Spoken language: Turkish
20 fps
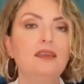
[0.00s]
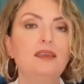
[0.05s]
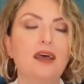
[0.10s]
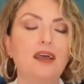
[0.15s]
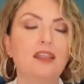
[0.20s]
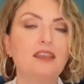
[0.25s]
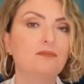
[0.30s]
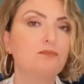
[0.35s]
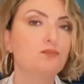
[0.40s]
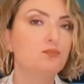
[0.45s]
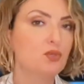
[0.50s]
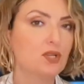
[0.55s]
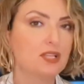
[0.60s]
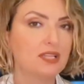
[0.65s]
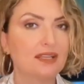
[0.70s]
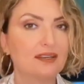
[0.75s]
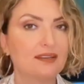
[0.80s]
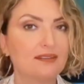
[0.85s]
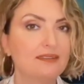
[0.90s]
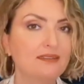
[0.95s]
Hani
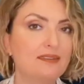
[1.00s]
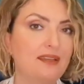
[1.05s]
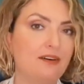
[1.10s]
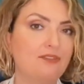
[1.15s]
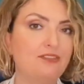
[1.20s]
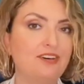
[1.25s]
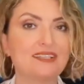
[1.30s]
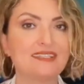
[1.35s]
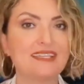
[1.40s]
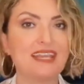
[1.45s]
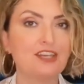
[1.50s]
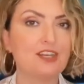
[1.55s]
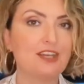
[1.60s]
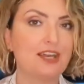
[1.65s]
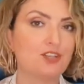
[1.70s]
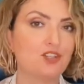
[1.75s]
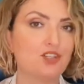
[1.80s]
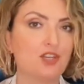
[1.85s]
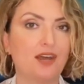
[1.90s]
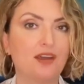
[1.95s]
buralara da daha fazla
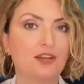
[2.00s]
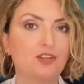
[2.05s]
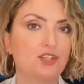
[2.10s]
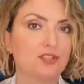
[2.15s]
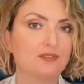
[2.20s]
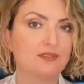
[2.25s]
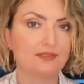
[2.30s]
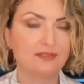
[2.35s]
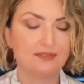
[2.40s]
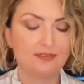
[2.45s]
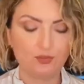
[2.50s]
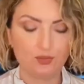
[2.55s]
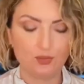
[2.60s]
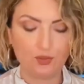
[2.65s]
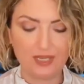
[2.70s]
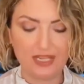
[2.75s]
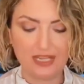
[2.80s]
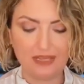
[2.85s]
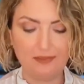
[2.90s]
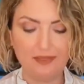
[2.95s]
enerji harcadığınızı
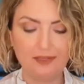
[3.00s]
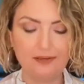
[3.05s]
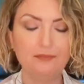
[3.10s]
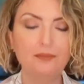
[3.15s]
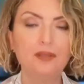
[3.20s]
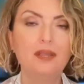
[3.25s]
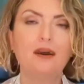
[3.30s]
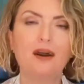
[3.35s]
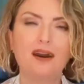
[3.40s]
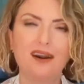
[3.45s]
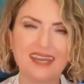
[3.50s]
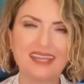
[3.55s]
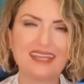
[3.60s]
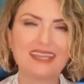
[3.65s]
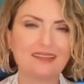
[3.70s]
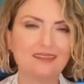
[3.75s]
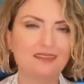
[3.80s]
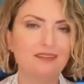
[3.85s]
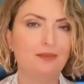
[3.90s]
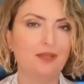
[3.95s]
söyleyebilirim.
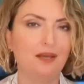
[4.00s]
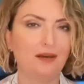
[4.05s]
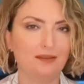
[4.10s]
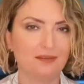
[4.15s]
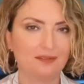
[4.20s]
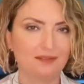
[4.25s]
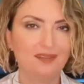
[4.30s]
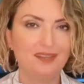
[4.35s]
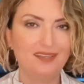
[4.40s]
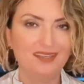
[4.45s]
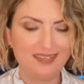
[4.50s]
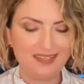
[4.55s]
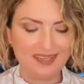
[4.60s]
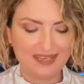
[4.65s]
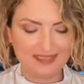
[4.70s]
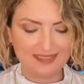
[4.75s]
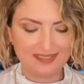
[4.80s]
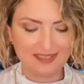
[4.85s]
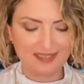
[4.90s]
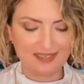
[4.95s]
Hareketli bir ay
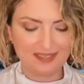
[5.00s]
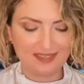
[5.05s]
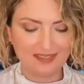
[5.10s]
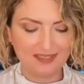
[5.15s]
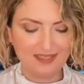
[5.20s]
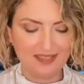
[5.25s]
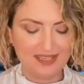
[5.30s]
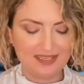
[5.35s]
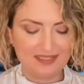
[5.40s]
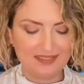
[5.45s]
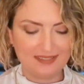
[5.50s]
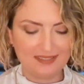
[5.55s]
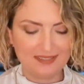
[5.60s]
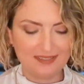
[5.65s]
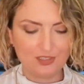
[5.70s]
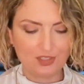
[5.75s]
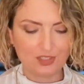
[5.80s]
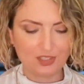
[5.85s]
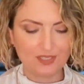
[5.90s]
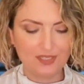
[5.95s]
Nisan ayı sizin
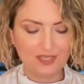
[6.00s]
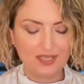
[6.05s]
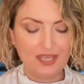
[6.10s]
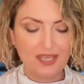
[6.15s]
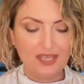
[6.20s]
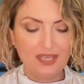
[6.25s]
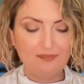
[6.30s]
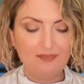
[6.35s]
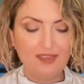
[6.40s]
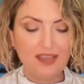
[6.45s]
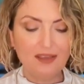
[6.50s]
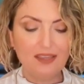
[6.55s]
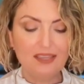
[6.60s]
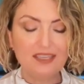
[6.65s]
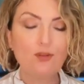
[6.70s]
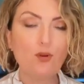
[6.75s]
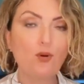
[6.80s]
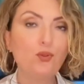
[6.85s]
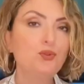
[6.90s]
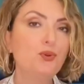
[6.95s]
için. Ve
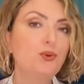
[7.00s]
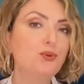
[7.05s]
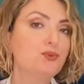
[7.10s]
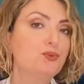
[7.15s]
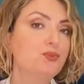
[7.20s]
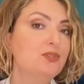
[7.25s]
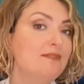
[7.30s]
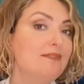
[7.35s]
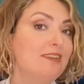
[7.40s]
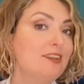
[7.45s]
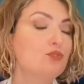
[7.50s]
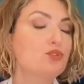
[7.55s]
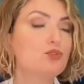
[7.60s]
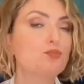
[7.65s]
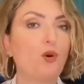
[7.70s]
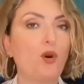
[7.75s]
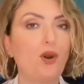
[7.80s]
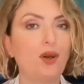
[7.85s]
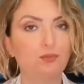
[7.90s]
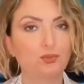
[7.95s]
ayın 14'ünde Venüs
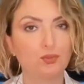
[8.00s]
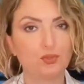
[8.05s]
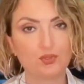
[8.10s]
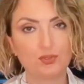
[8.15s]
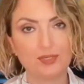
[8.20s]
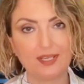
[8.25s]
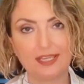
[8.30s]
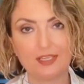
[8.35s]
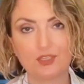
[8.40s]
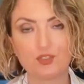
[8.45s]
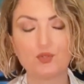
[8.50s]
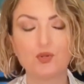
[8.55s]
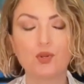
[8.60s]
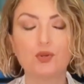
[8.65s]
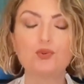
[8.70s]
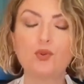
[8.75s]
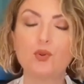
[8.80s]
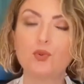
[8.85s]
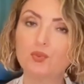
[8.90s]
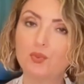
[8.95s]
Boğa burcuna
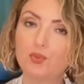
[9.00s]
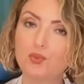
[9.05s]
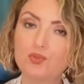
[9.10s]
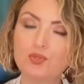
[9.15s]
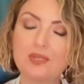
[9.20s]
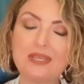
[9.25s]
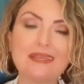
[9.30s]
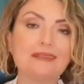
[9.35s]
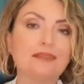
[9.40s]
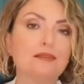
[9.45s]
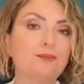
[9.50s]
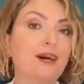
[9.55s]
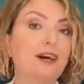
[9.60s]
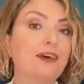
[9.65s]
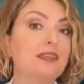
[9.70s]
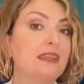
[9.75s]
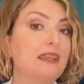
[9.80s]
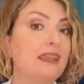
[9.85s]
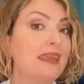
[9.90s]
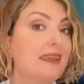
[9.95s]
geçiyor. 19
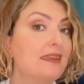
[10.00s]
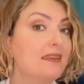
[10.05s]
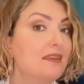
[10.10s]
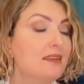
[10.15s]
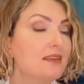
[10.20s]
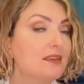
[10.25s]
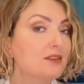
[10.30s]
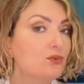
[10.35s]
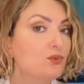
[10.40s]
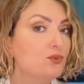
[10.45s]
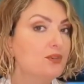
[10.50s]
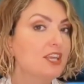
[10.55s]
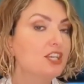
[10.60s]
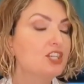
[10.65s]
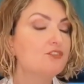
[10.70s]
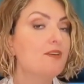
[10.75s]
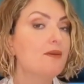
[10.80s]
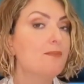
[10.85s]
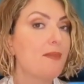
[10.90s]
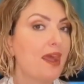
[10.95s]
itibariyle
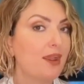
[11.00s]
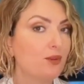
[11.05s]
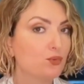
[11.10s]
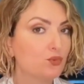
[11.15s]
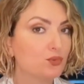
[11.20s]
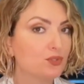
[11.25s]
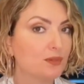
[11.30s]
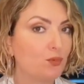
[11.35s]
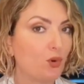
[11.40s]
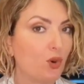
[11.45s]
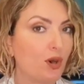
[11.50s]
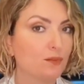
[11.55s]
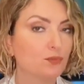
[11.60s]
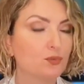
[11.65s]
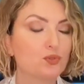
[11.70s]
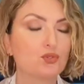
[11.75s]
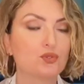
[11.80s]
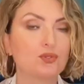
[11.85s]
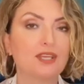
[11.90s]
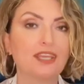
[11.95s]
Güneş ve Merkür de Boğa
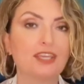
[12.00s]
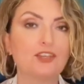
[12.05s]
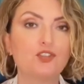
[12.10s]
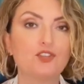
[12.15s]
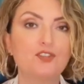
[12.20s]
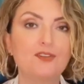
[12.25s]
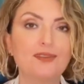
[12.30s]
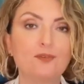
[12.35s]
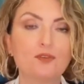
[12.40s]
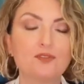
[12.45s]
burcuna geçecek.